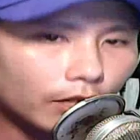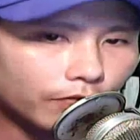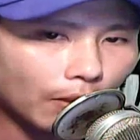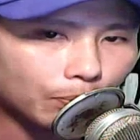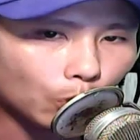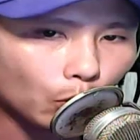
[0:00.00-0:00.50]
những
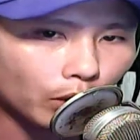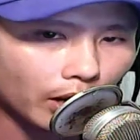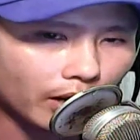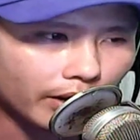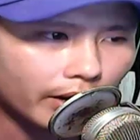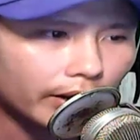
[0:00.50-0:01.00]
phạm tục
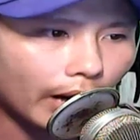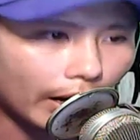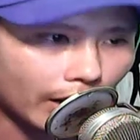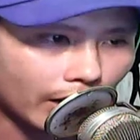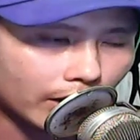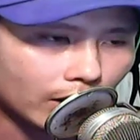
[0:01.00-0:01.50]
kia cả
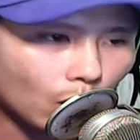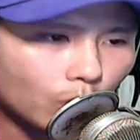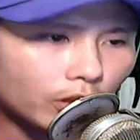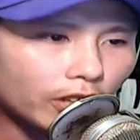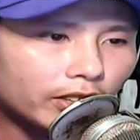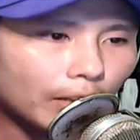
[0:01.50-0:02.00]
đời
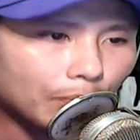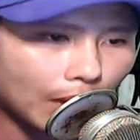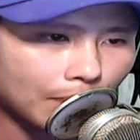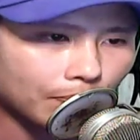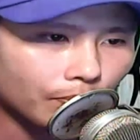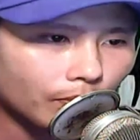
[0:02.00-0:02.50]
cũng chỉ trăm
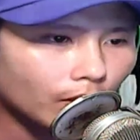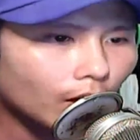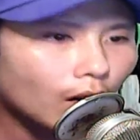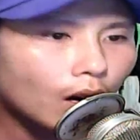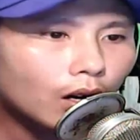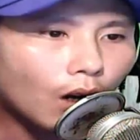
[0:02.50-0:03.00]
năm
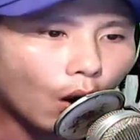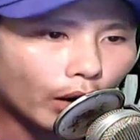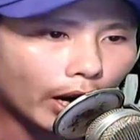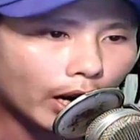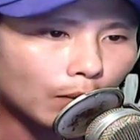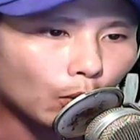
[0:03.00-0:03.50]
cỏ
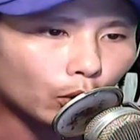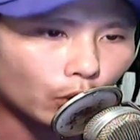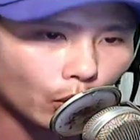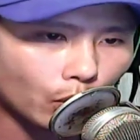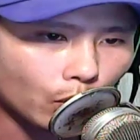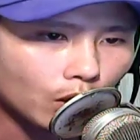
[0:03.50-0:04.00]
cây một
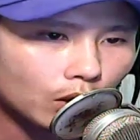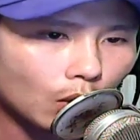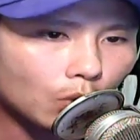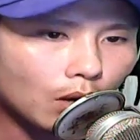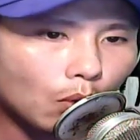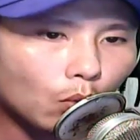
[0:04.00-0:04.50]
thu
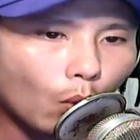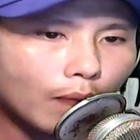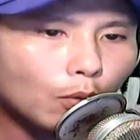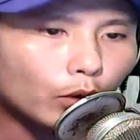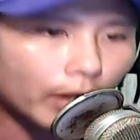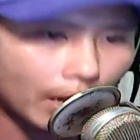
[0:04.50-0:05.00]
cũng không
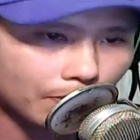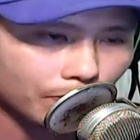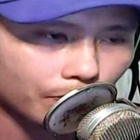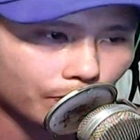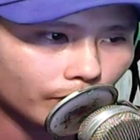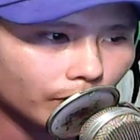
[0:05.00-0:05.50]
quá một năm
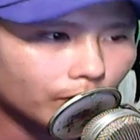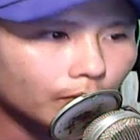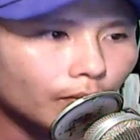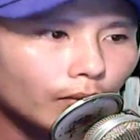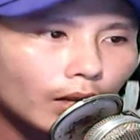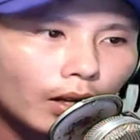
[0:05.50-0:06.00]

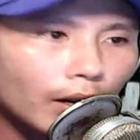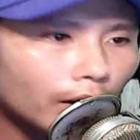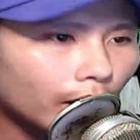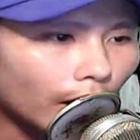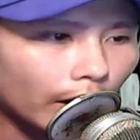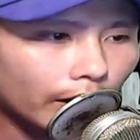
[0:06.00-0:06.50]

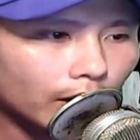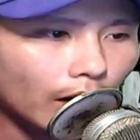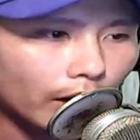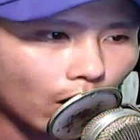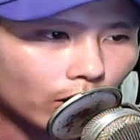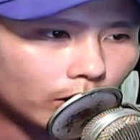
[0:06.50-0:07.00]
kỳ linh
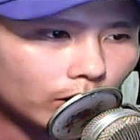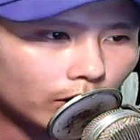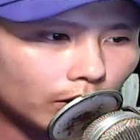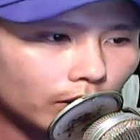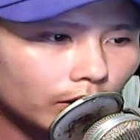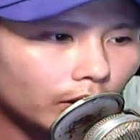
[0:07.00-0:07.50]
cười nói
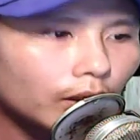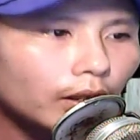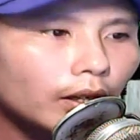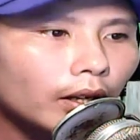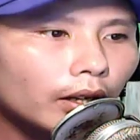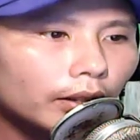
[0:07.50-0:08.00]

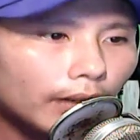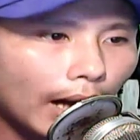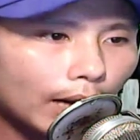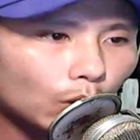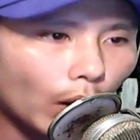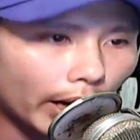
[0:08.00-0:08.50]

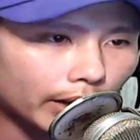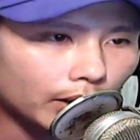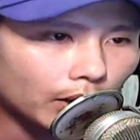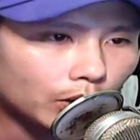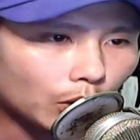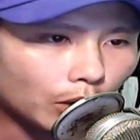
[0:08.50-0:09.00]
ta tu hành
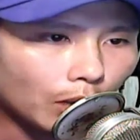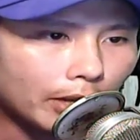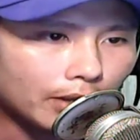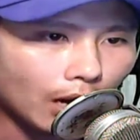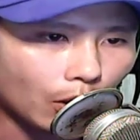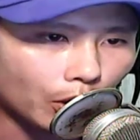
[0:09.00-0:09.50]
cho tới
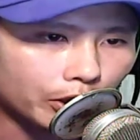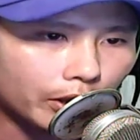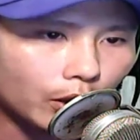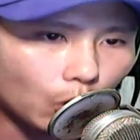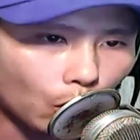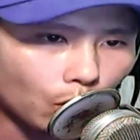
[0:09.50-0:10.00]
bây giờ còn
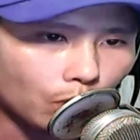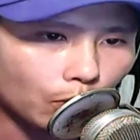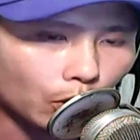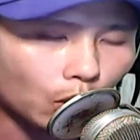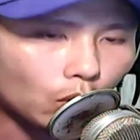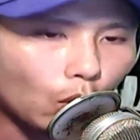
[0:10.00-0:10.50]
chưa đủ
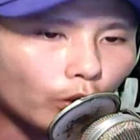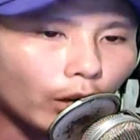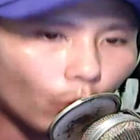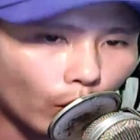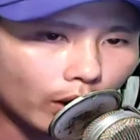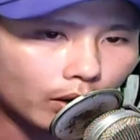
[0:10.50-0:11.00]
một hỗn độn
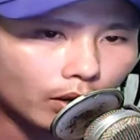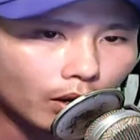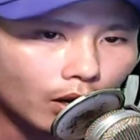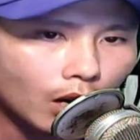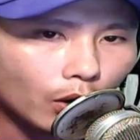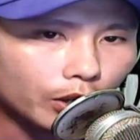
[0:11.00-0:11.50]
kỷ nguyên
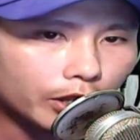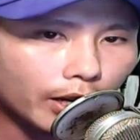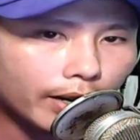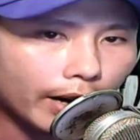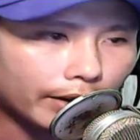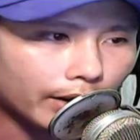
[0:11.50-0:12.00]
còn
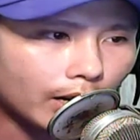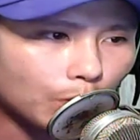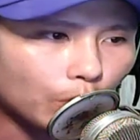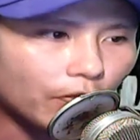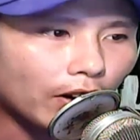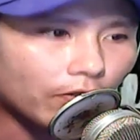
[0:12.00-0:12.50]
chưa đạt tới
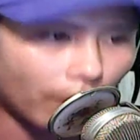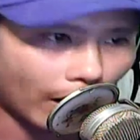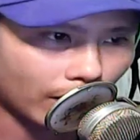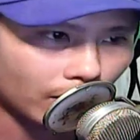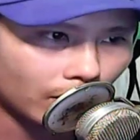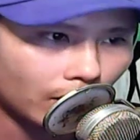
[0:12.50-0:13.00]
một phần
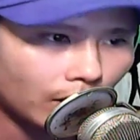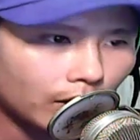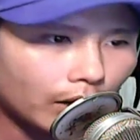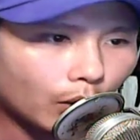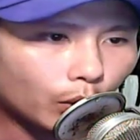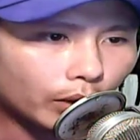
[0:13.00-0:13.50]
vạn
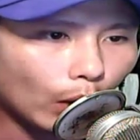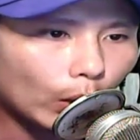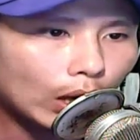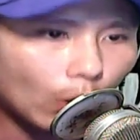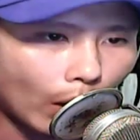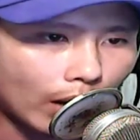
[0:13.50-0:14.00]
nếu có thể
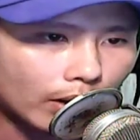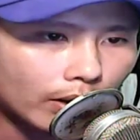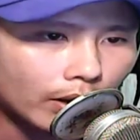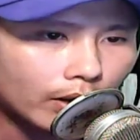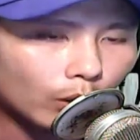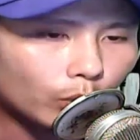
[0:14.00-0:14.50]
huy hoàng
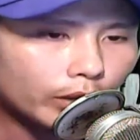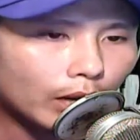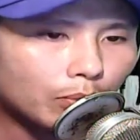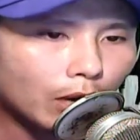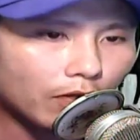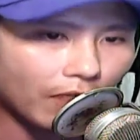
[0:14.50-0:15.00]
Sống
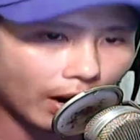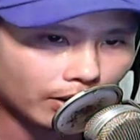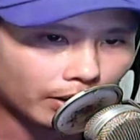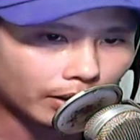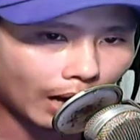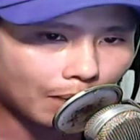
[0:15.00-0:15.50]
trên 10 vạn
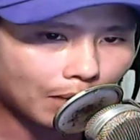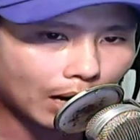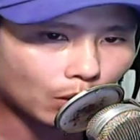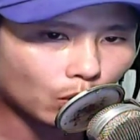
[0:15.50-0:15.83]
8 ngàn